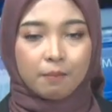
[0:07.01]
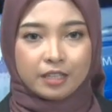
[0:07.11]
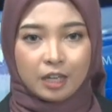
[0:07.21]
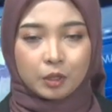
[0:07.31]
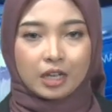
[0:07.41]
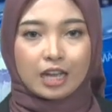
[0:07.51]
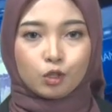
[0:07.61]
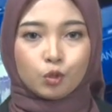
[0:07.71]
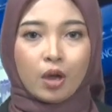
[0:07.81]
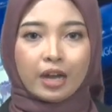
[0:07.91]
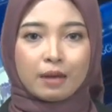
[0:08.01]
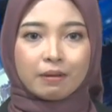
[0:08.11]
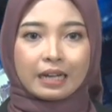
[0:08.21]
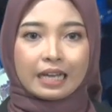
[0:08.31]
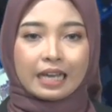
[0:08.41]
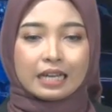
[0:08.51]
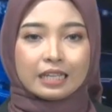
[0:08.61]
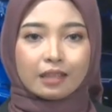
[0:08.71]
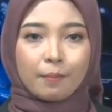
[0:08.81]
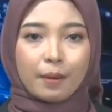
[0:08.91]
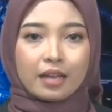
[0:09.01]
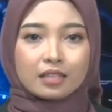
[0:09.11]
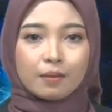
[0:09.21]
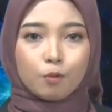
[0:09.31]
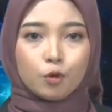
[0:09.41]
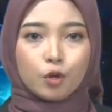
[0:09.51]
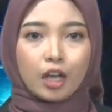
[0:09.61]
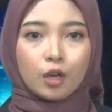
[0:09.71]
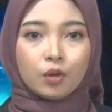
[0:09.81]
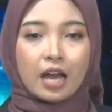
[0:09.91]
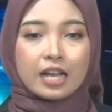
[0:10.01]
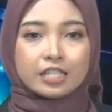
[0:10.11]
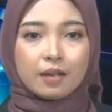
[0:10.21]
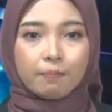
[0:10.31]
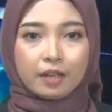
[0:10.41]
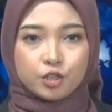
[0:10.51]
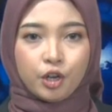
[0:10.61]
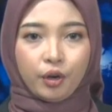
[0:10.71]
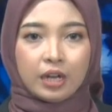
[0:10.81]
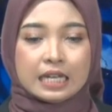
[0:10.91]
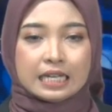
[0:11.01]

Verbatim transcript: menyalurkan suara mereka di TPS 10 Kelurahan Jambirjo.